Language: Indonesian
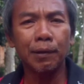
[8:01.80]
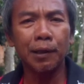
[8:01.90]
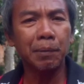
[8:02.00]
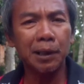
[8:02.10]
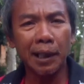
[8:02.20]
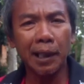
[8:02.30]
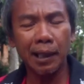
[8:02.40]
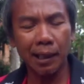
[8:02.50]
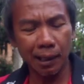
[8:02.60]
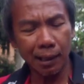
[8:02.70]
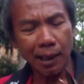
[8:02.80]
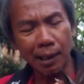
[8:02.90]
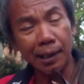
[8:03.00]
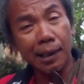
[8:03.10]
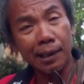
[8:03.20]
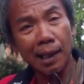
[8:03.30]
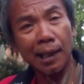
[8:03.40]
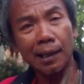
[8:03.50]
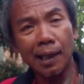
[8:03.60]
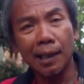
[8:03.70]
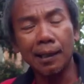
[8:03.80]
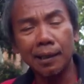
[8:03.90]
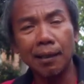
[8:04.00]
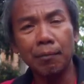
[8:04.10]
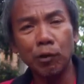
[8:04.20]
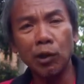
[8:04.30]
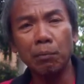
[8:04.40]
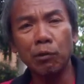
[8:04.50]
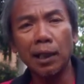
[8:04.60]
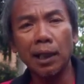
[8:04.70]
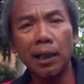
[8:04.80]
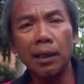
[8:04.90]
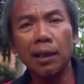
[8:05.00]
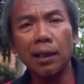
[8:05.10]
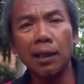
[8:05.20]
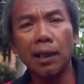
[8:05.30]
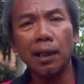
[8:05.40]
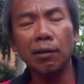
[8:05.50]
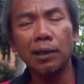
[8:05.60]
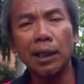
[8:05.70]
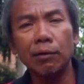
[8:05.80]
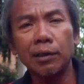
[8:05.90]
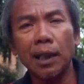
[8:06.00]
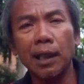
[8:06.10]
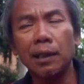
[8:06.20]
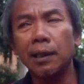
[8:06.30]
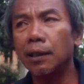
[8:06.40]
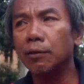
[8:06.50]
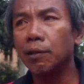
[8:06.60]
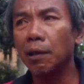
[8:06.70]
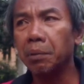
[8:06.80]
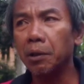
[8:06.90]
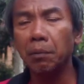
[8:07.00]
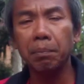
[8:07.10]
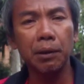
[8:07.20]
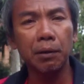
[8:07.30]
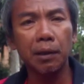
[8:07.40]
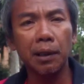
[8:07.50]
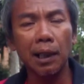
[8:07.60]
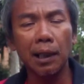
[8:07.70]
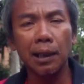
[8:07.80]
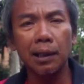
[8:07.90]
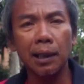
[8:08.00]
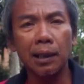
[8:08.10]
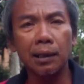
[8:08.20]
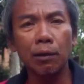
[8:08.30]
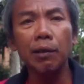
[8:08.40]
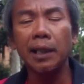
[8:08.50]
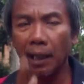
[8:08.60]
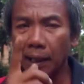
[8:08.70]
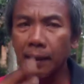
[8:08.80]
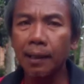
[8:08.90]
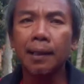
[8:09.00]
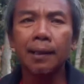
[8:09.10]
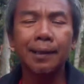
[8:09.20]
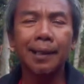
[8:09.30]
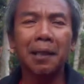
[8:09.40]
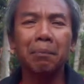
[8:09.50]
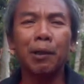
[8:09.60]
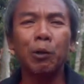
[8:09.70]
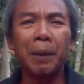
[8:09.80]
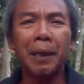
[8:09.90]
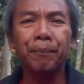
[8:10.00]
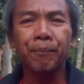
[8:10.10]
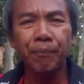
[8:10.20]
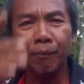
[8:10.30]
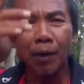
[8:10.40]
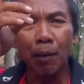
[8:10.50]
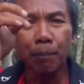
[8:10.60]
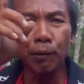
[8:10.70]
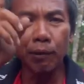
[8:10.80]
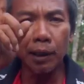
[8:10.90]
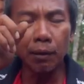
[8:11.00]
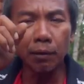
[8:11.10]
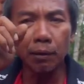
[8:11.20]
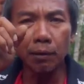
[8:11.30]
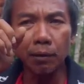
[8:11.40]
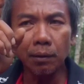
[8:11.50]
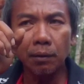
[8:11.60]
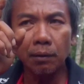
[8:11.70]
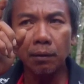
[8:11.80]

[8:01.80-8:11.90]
burung teman saya yang kakinya diangkat ke atas ya mudah-mudahan nanti kalau satu saat dia sudah betul-betul tenaganya ngisi oh iya saya hampir lupa burung itu